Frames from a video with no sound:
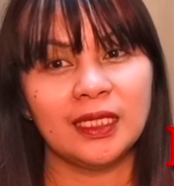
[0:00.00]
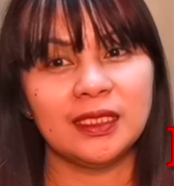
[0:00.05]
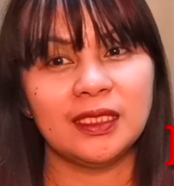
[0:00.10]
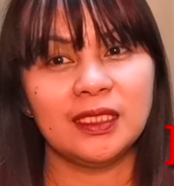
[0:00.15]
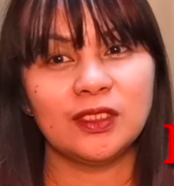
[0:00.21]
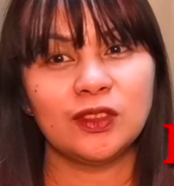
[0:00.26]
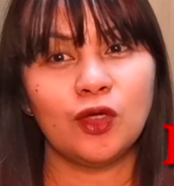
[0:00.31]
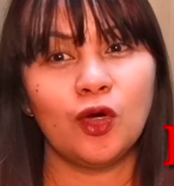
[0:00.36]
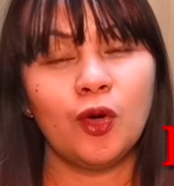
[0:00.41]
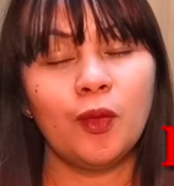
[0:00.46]

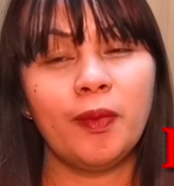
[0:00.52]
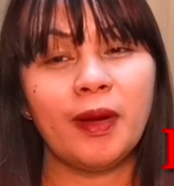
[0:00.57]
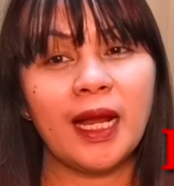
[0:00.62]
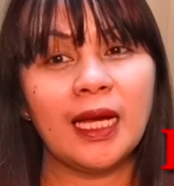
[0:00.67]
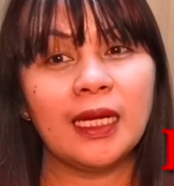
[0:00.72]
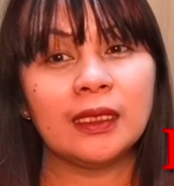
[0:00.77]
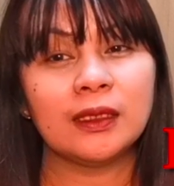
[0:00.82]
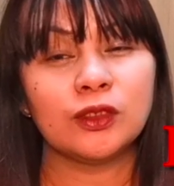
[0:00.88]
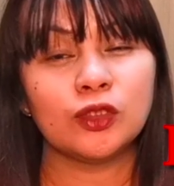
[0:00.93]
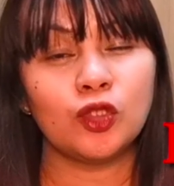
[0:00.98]
Kasi
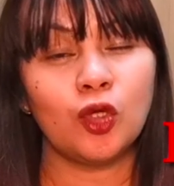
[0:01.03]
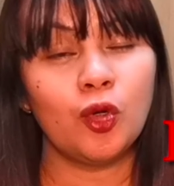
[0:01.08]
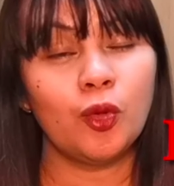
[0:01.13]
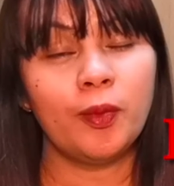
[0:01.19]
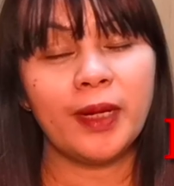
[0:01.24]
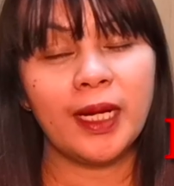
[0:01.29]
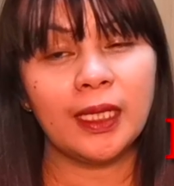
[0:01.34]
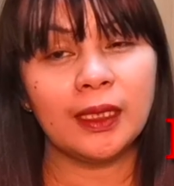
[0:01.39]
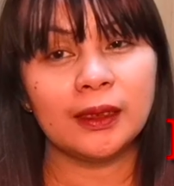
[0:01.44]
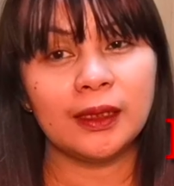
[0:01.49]
sobrang,
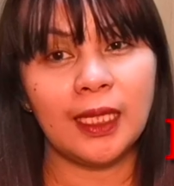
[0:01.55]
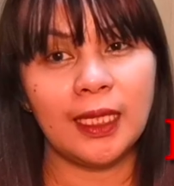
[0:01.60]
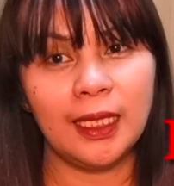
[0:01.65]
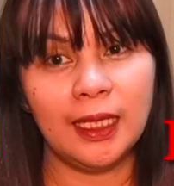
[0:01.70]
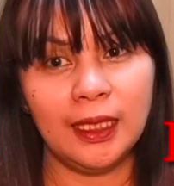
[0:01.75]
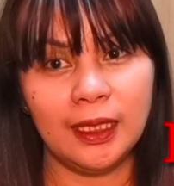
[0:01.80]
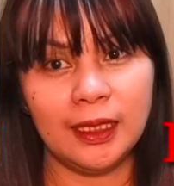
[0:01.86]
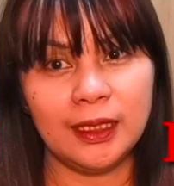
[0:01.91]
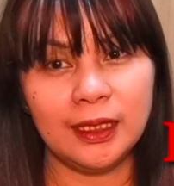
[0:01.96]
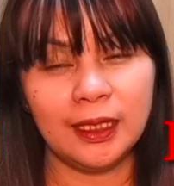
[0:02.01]
sobrang
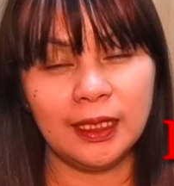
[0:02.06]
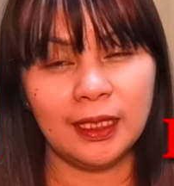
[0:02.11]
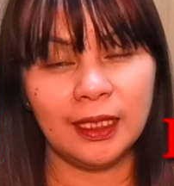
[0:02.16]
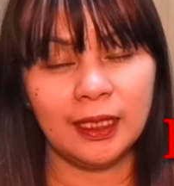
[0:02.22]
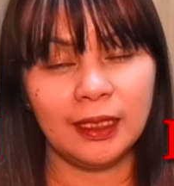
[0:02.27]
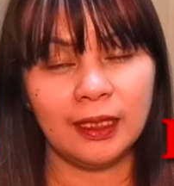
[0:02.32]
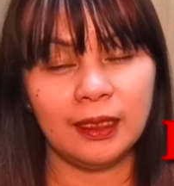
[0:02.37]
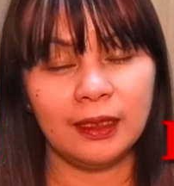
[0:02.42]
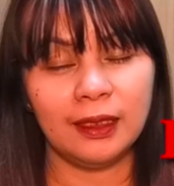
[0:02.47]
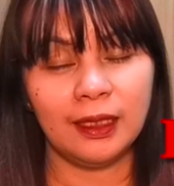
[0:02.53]
tagal na niya
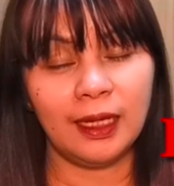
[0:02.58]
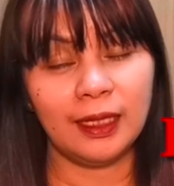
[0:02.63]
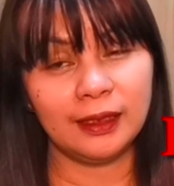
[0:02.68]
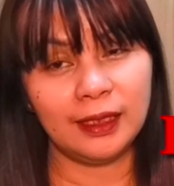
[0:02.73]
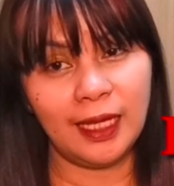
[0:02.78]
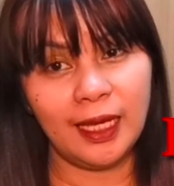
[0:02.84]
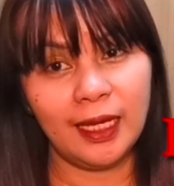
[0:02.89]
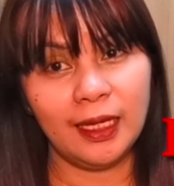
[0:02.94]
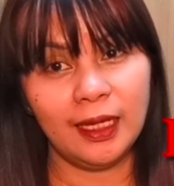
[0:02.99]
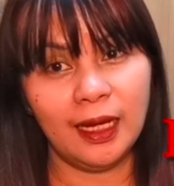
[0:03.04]
na
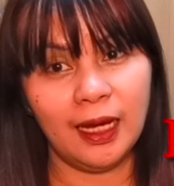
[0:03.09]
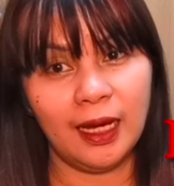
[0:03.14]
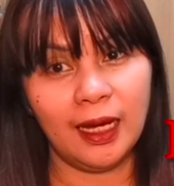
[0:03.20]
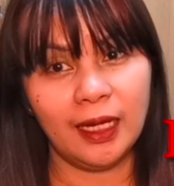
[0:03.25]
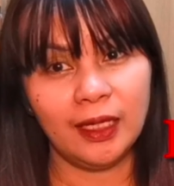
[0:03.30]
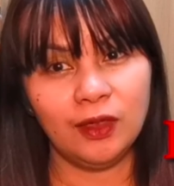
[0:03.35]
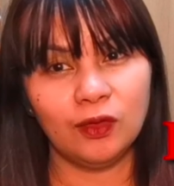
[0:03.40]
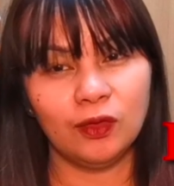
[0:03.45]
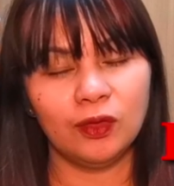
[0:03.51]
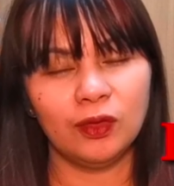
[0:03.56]

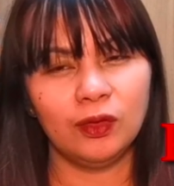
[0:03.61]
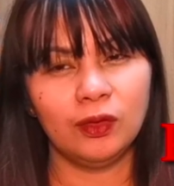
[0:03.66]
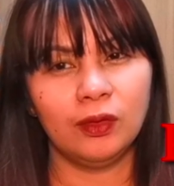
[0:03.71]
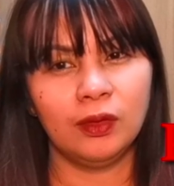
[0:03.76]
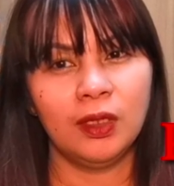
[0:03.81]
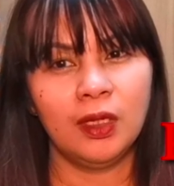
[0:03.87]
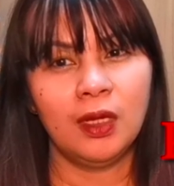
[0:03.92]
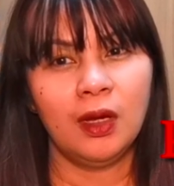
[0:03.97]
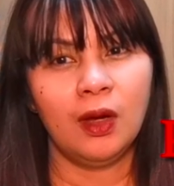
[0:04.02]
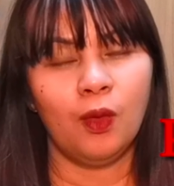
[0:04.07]
nakatenga yon
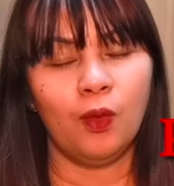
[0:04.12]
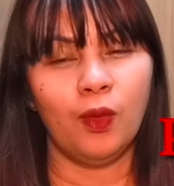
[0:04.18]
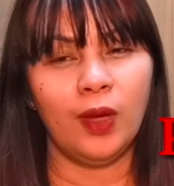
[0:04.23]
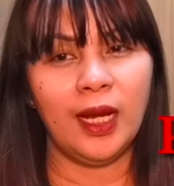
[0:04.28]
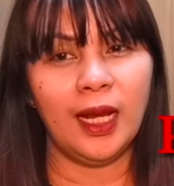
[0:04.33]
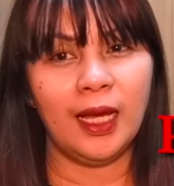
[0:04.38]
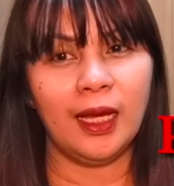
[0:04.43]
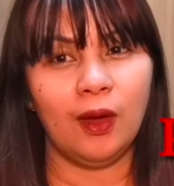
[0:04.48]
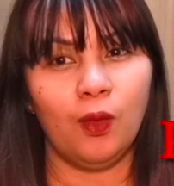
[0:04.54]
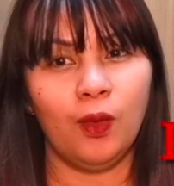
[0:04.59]

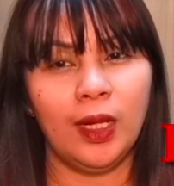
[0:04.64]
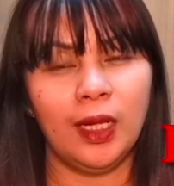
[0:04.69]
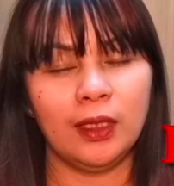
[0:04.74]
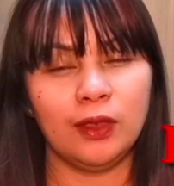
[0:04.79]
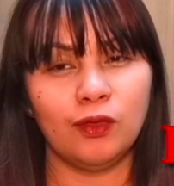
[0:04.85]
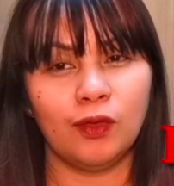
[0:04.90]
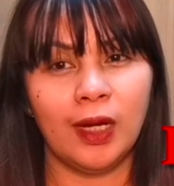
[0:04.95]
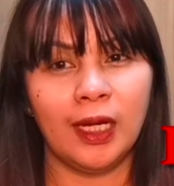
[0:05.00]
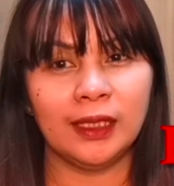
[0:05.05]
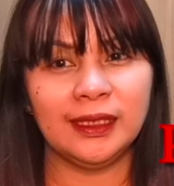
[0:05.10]
wala, wala,
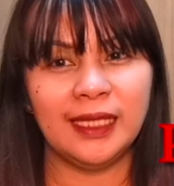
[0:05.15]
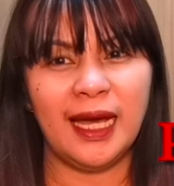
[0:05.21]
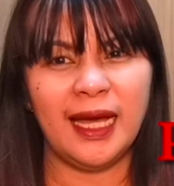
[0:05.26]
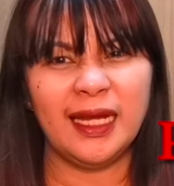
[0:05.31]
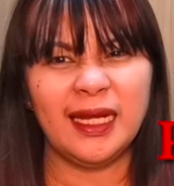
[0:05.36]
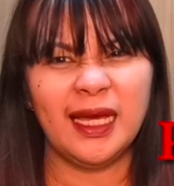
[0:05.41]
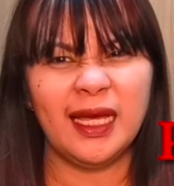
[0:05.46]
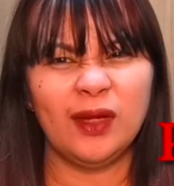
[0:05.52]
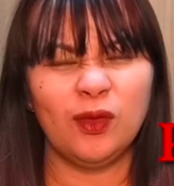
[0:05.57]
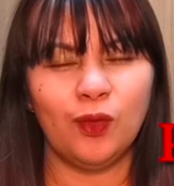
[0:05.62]
yung
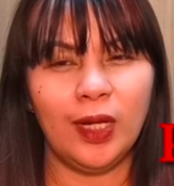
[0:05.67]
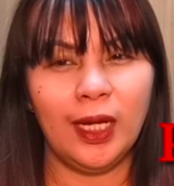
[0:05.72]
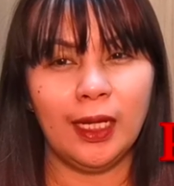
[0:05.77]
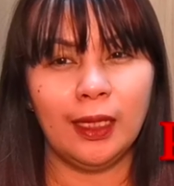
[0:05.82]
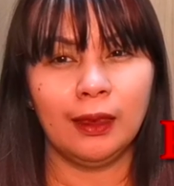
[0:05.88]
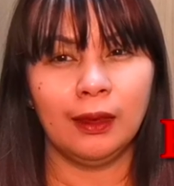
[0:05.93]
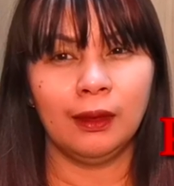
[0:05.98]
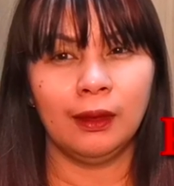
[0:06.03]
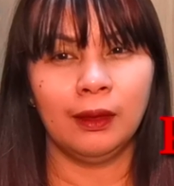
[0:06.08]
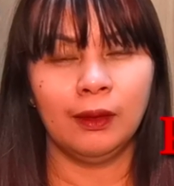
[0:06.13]
hagdanan,
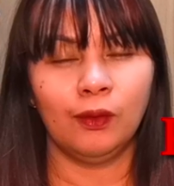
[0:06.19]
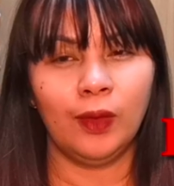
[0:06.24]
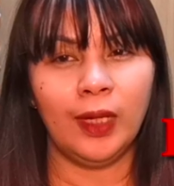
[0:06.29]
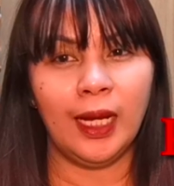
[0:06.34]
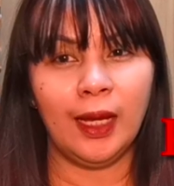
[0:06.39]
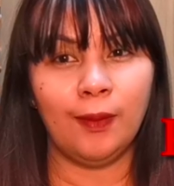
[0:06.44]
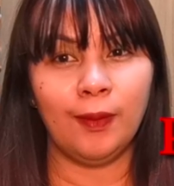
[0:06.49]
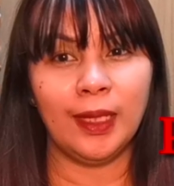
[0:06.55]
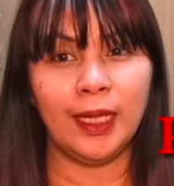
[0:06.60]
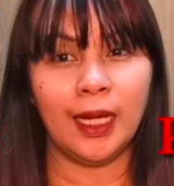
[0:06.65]
walang,
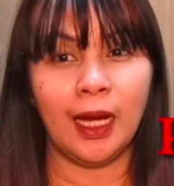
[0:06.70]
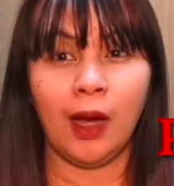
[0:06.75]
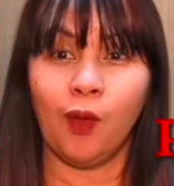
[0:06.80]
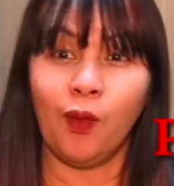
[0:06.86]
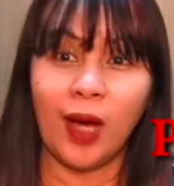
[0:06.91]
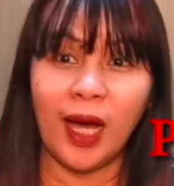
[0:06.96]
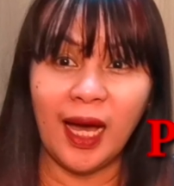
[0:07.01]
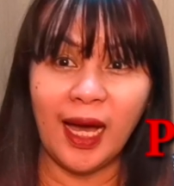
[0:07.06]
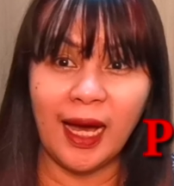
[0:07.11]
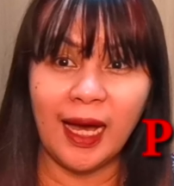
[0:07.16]
wala man lang
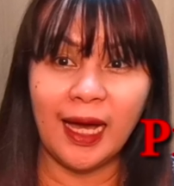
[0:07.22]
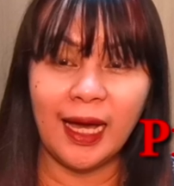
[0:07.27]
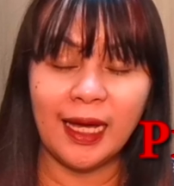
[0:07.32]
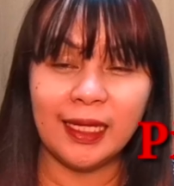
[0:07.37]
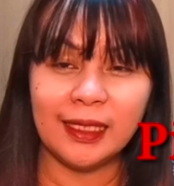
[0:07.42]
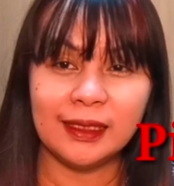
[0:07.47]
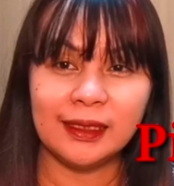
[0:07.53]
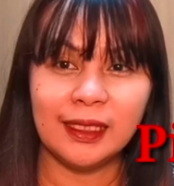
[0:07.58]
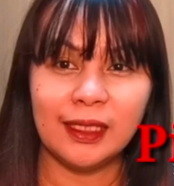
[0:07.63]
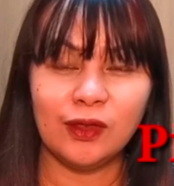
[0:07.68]

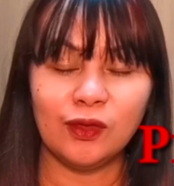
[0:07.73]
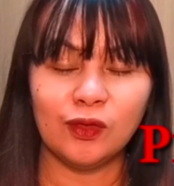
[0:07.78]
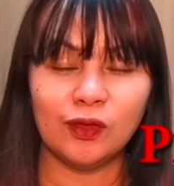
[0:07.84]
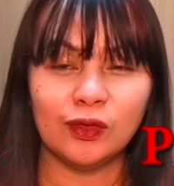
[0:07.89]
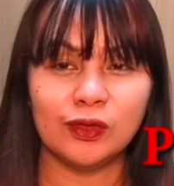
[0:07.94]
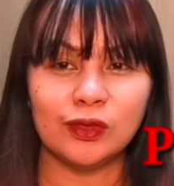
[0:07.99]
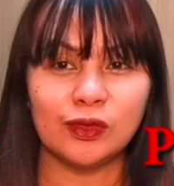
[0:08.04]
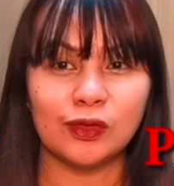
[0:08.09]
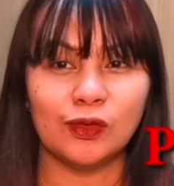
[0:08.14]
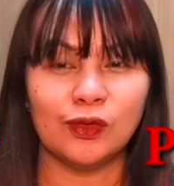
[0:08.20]
hawakan,
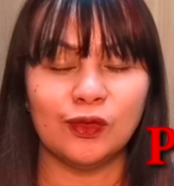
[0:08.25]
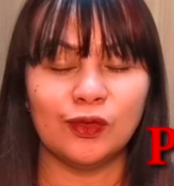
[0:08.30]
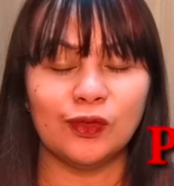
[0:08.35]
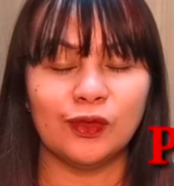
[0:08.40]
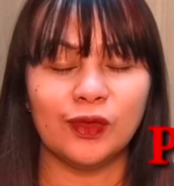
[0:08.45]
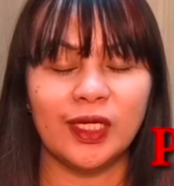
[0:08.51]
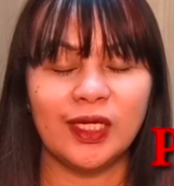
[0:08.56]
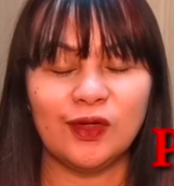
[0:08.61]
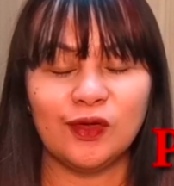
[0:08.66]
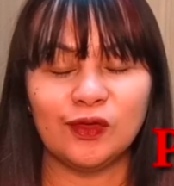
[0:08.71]
ganon. So,
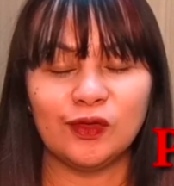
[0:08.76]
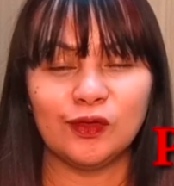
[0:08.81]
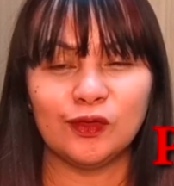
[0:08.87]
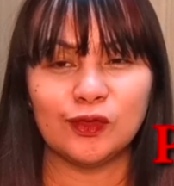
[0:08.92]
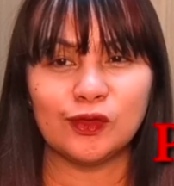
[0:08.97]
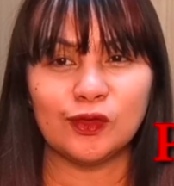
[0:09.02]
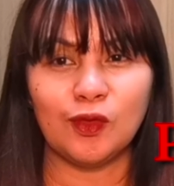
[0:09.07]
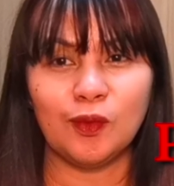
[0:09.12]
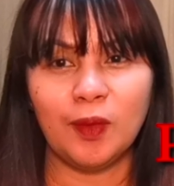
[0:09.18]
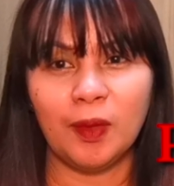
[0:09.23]
yun,
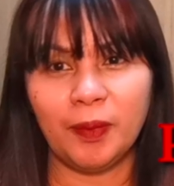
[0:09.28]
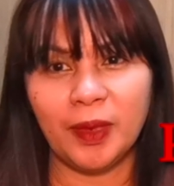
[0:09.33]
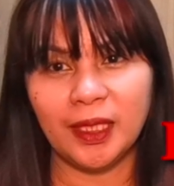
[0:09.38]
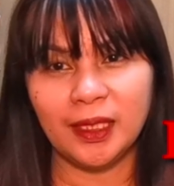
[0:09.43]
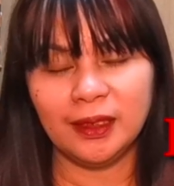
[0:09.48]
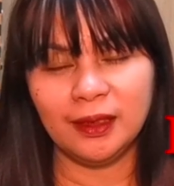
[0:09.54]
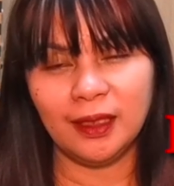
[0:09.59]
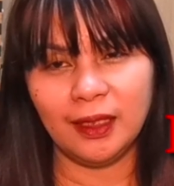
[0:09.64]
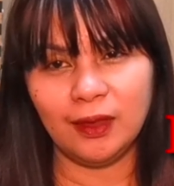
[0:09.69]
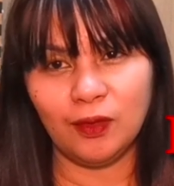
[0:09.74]
gusto ko
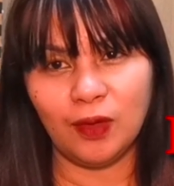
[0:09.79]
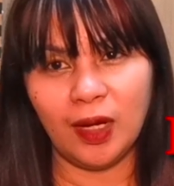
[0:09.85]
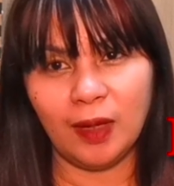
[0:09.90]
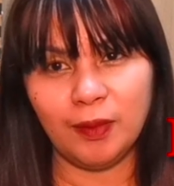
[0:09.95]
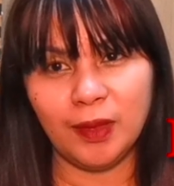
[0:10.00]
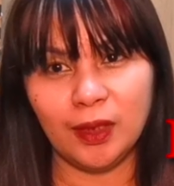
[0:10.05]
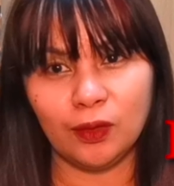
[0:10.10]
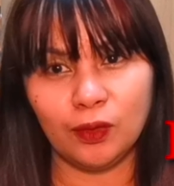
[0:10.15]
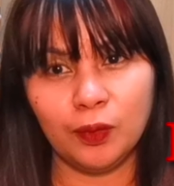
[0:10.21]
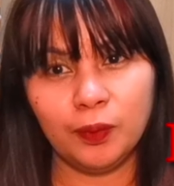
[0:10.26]
mapaganda yung
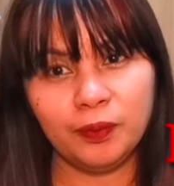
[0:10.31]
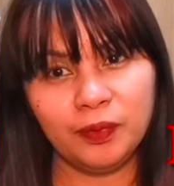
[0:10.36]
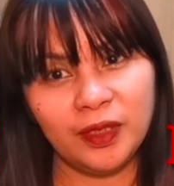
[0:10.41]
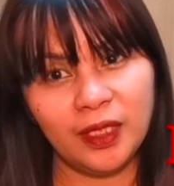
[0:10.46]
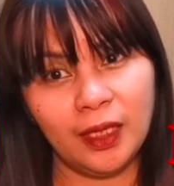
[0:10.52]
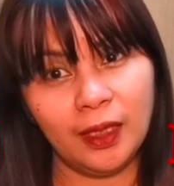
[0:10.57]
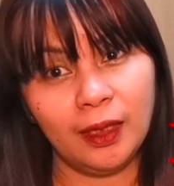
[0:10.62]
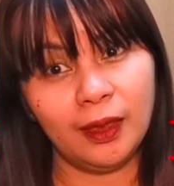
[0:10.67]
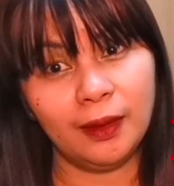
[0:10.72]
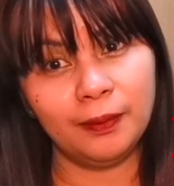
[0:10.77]
aming
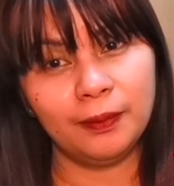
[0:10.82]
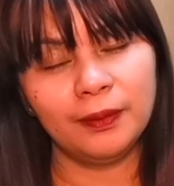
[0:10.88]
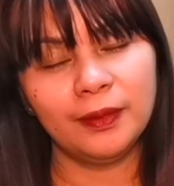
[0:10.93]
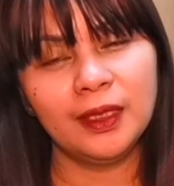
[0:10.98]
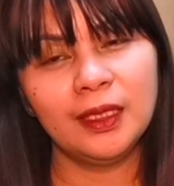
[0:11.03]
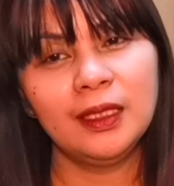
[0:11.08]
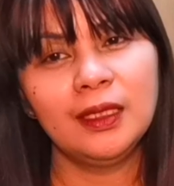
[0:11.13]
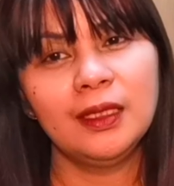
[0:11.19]
rooftop.